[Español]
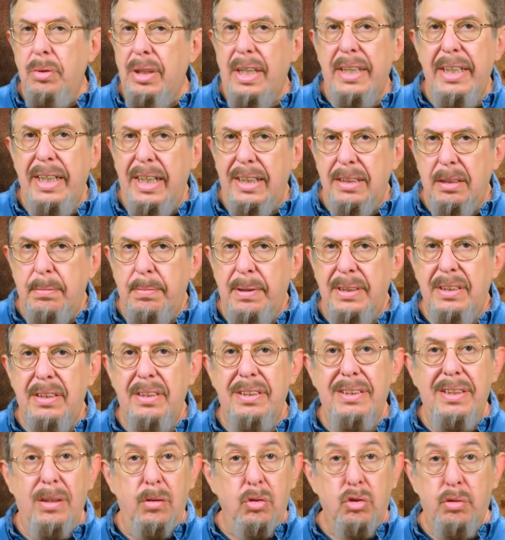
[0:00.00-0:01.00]
Una de las
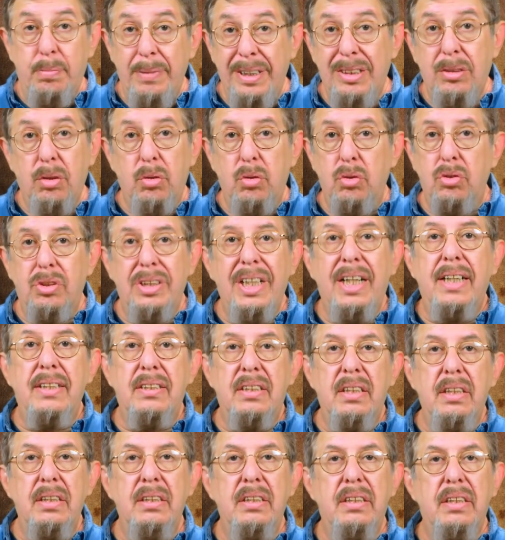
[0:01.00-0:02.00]
bases de los métodos de
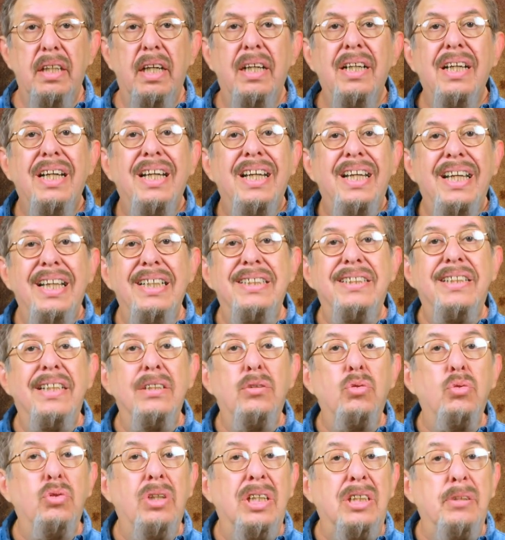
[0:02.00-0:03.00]
la ciencia es
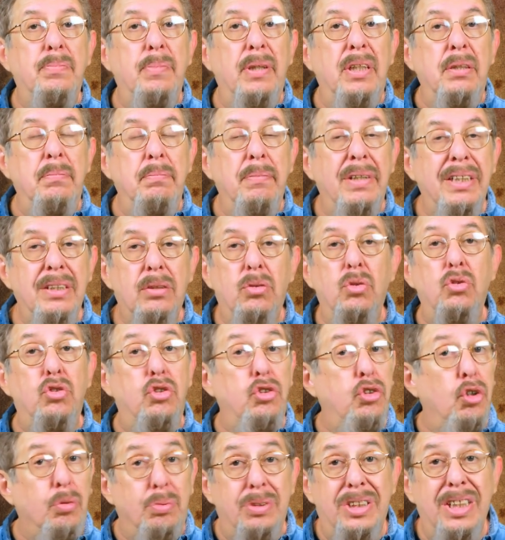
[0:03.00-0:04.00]
que sus
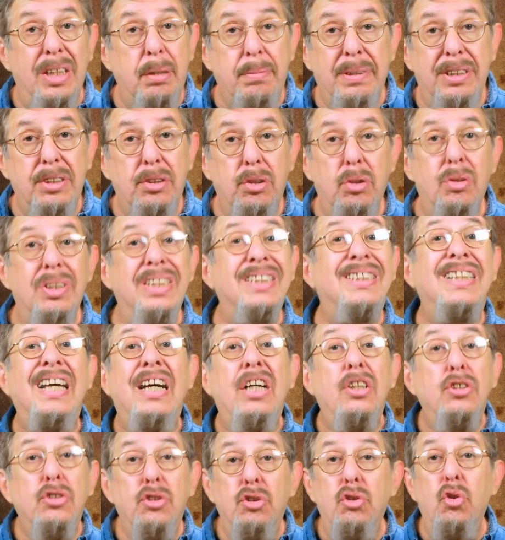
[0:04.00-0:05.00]
experimentos y observaciones
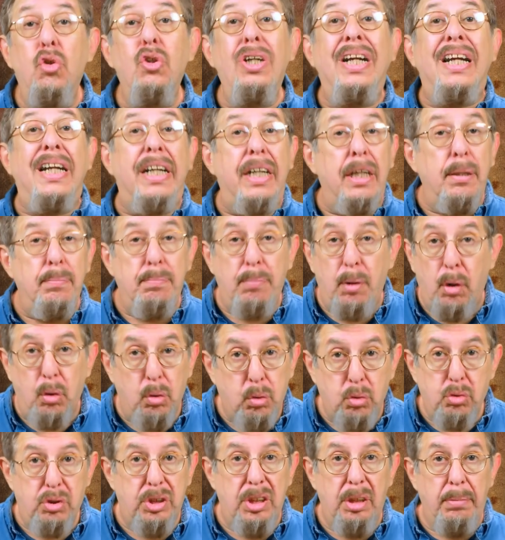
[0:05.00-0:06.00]
son
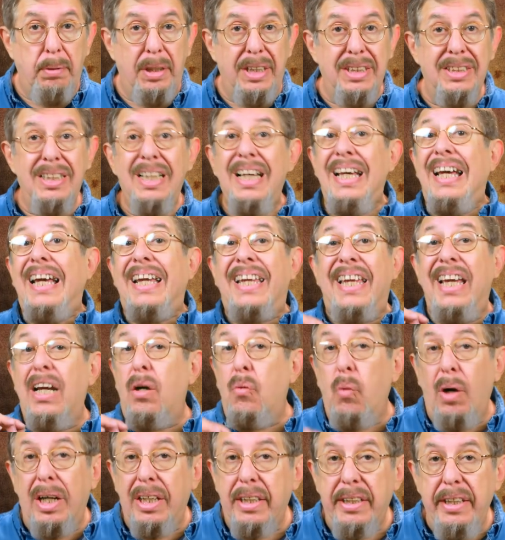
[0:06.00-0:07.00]
reproducibles,
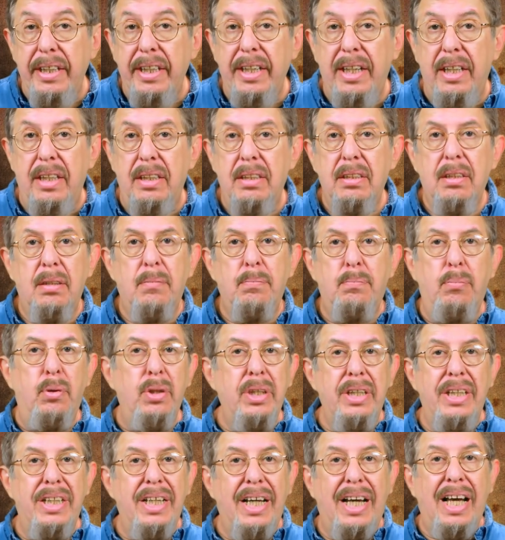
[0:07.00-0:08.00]
que cualquiera
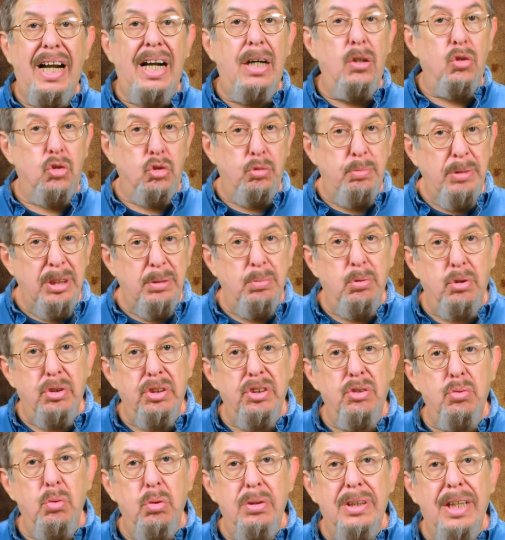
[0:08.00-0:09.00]
puede llegar a los
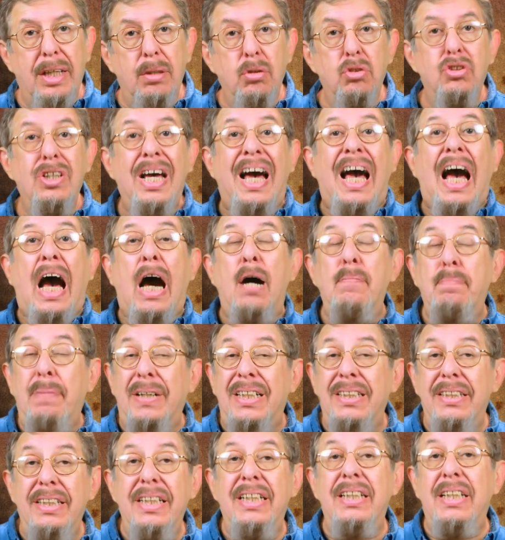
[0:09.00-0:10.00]
mismos resultados a
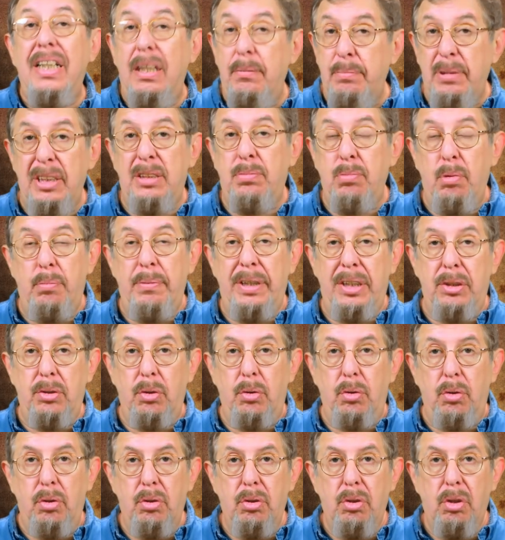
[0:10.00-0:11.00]
partir del mismo
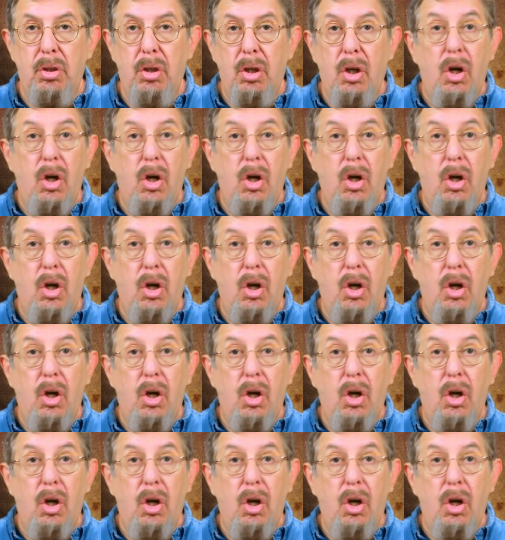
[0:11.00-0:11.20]
método.